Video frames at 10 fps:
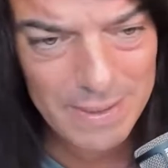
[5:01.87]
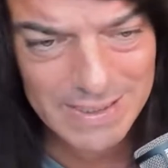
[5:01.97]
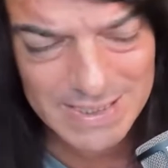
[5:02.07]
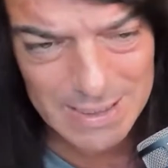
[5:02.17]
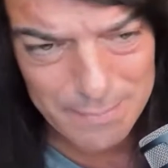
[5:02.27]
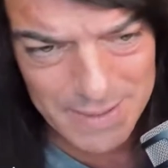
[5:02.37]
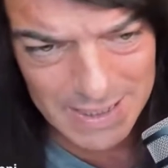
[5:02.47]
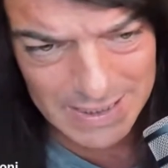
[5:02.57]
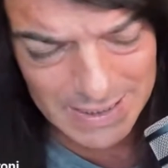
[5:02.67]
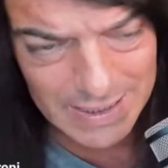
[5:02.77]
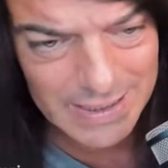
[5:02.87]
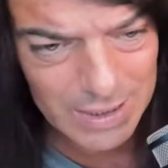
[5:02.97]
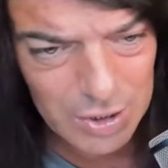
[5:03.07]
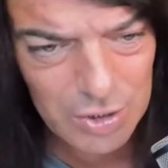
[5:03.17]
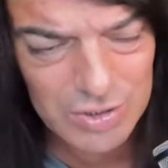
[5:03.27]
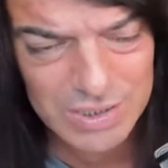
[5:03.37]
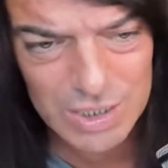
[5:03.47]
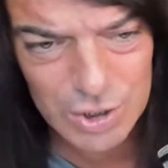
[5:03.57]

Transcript: pensa bene che cosa